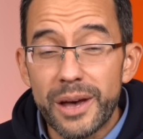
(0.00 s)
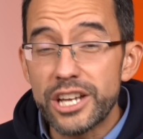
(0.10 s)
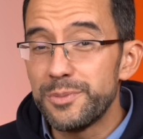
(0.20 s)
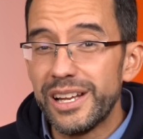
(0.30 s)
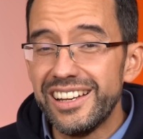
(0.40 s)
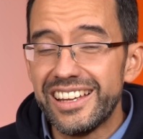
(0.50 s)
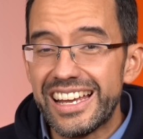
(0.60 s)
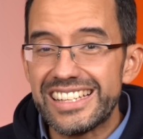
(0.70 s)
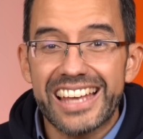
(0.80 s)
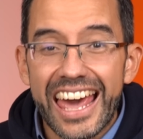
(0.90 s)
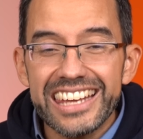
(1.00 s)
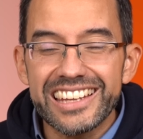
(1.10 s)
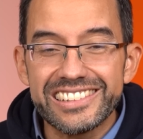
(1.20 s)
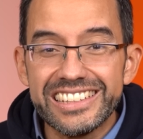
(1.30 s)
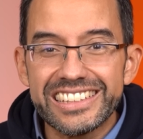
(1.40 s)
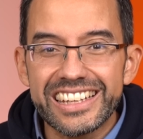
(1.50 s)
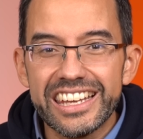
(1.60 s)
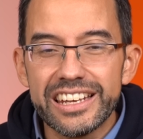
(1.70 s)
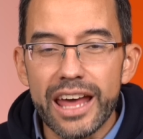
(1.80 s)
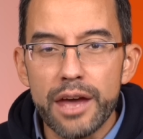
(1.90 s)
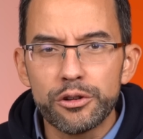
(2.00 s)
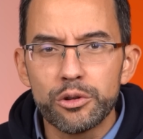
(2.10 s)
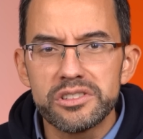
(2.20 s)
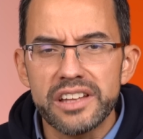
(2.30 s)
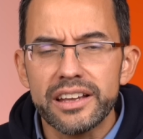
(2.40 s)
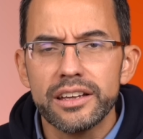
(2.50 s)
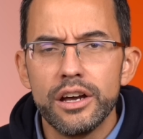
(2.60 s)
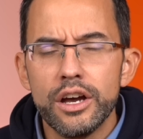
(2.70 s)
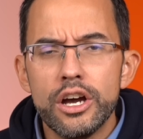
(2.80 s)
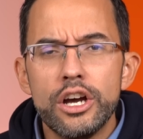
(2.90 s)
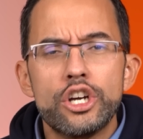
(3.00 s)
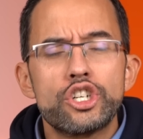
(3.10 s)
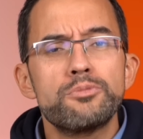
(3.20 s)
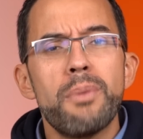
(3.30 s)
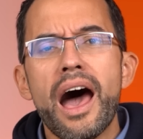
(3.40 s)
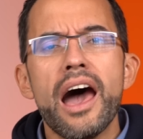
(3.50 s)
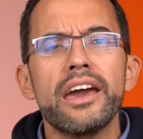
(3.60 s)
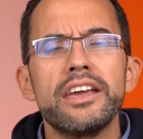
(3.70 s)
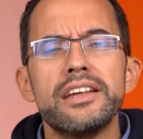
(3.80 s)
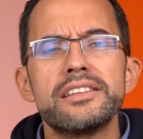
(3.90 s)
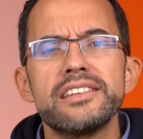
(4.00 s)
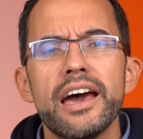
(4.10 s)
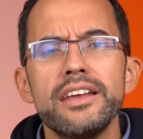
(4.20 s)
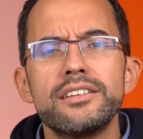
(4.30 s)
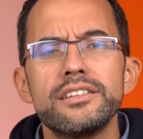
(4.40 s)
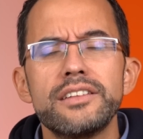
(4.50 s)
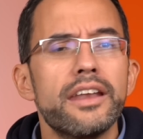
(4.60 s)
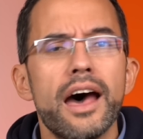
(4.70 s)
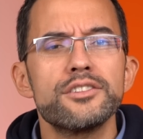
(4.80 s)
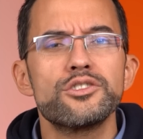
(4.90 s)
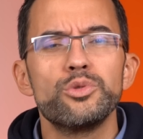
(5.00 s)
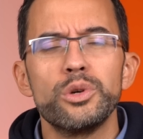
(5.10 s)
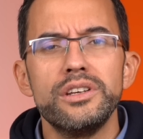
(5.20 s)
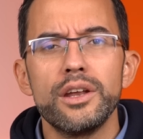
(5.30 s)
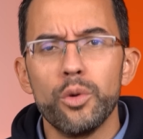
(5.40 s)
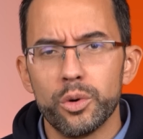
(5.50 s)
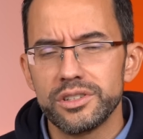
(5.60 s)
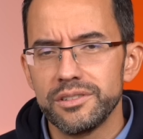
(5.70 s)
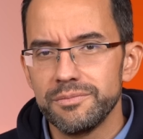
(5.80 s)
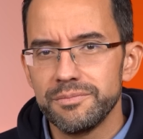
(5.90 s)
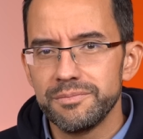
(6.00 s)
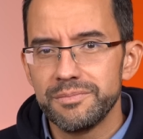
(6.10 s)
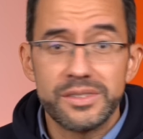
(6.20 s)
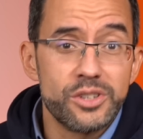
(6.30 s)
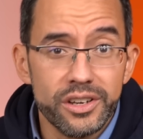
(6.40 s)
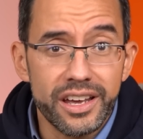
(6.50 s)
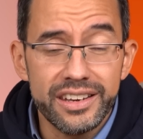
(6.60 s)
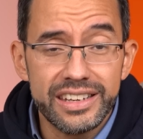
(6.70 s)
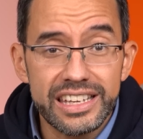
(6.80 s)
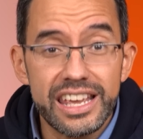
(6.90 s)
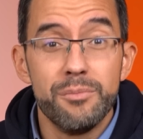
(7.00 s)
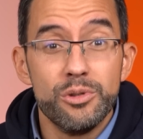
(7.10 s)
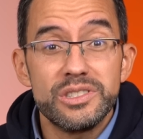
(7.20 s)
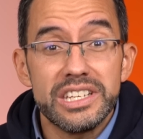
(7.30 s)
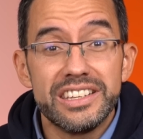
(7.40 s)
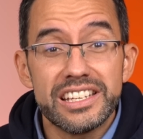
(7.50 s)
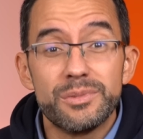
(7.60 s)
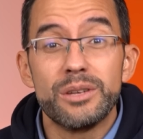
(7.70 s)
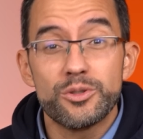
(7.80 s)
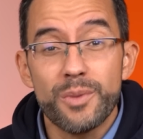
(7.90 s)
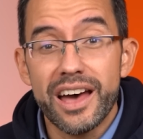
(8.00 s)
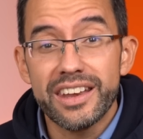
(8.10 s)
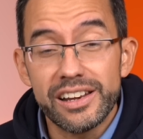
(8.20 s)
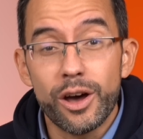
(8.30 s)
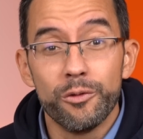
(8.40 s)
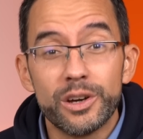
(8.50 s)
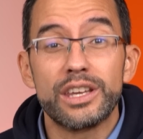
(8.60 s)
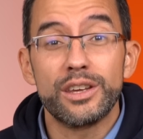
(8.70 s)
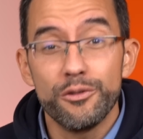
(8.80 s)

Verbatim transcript: Beispiel, es reicht halt nicht den Kindern einfach nur zu sagen, spare in der Zeit, dann hast du in der Not. Sondern ihr müsst ihnen das mit dem Sparen halt auch wirklich